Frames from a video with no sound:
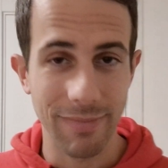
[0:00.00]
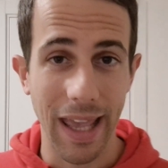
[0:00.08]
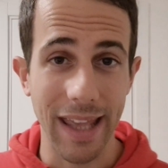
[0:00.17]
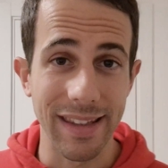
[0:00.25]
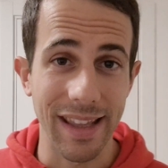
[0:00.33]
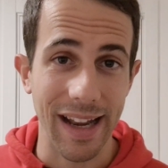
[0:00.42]

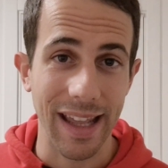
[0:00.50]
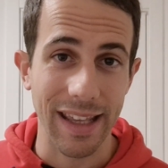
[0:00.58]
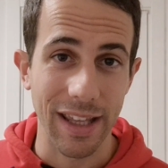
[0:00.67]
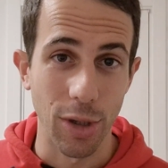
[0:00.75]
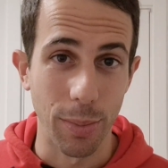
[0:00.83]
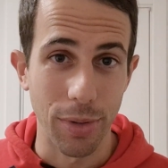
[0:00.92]
E direi
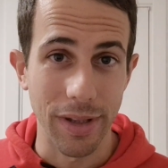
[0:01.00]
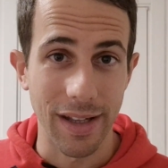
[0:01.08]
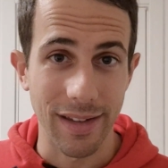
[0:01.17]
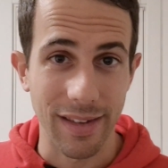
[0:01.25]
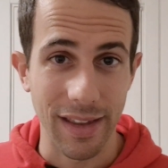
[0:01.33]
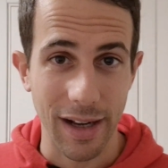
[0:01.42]
che dopo
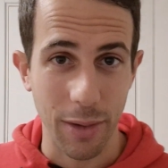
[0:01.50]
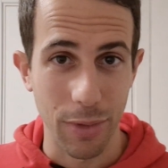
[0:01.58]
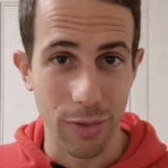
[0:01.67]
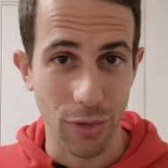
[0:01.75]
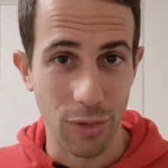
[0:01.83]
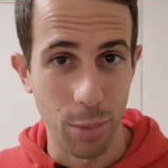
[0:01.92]
ieri sera
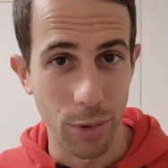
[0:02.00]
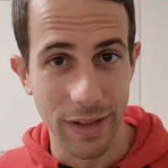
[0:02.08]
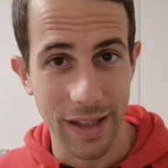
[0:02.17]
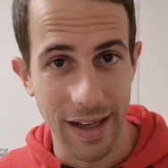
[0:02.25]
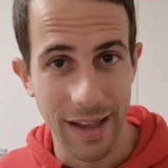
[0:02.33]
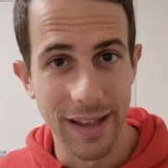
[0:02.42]
questo si può
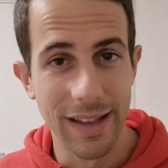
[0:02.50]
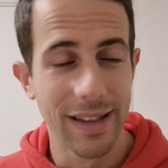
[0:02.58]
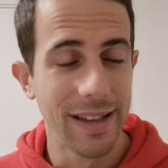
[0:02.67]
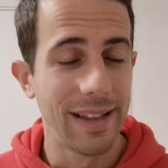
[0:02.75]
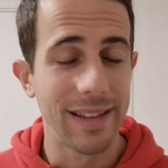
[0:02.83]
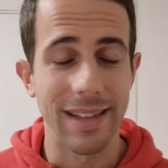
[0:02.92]
dire
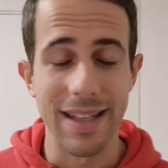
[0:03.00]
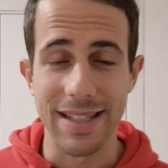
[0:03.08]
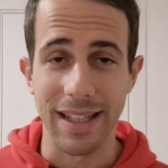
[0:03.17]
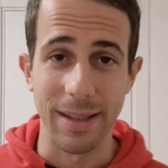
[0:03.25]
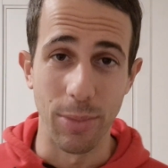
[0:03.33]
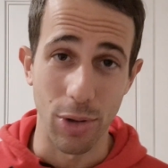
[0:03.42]

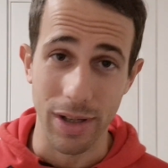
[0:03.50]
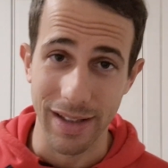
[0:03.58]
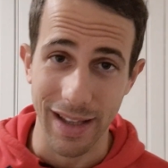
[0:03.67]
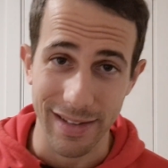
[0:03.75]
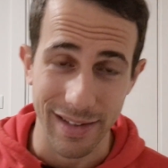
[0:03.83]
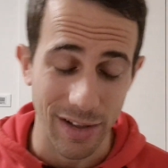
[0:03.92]
senza timore
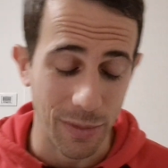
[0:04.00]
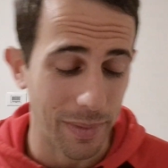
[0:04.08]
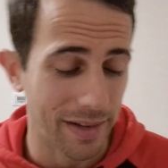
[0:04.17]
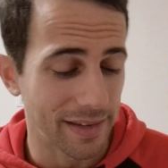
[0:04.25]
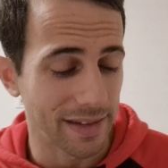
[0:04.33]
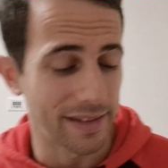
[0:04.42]
di essere
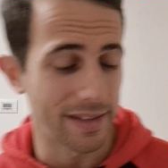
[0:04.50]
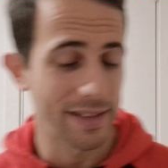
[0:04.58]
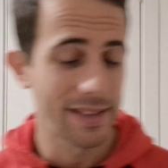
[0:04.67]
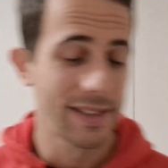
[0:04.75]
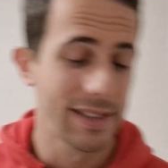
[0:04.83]
smentiti.